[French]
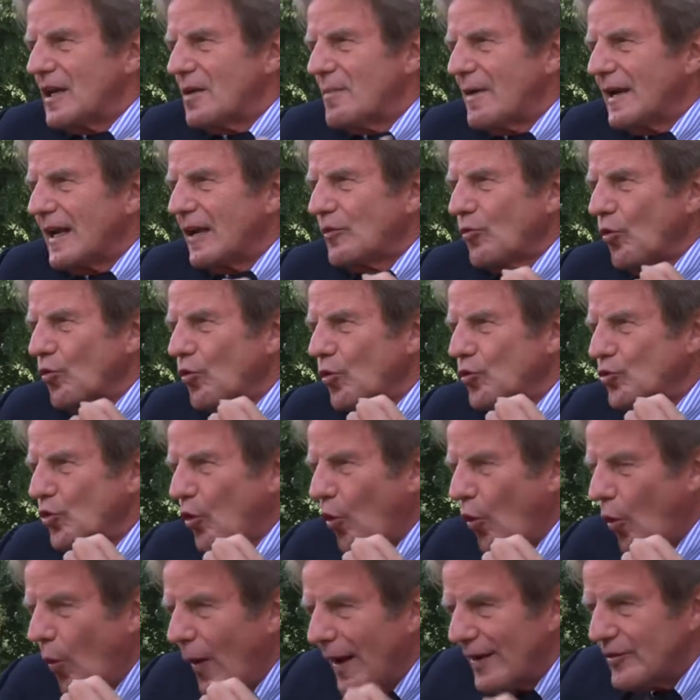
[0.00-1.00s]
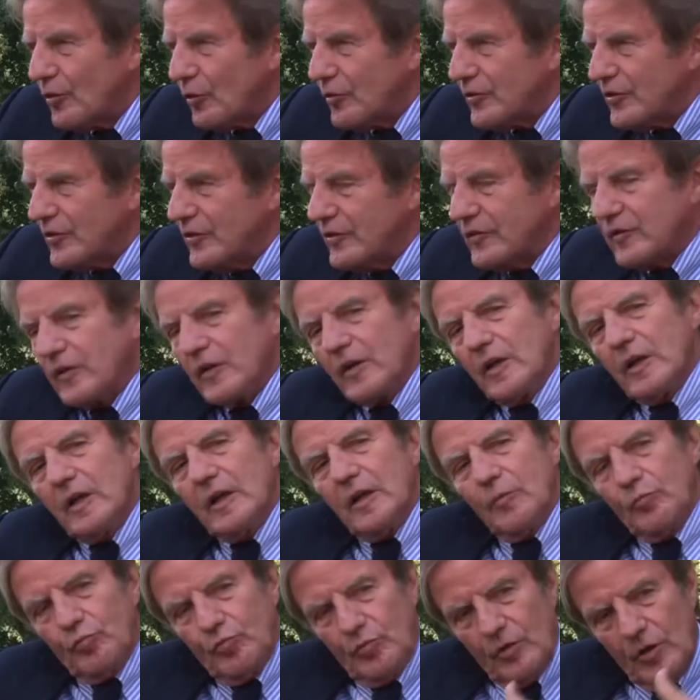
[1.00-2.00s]
Les malades ont le droit de
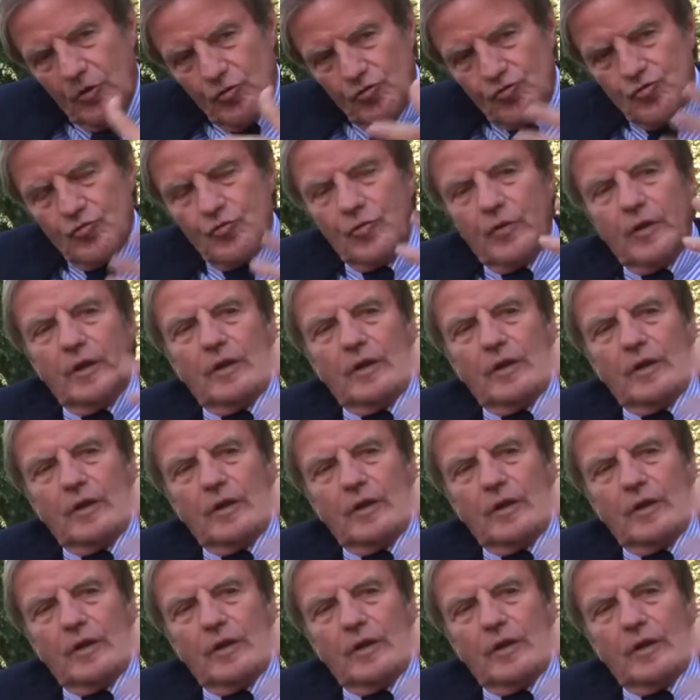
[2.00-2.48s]
citer, et puis un jour,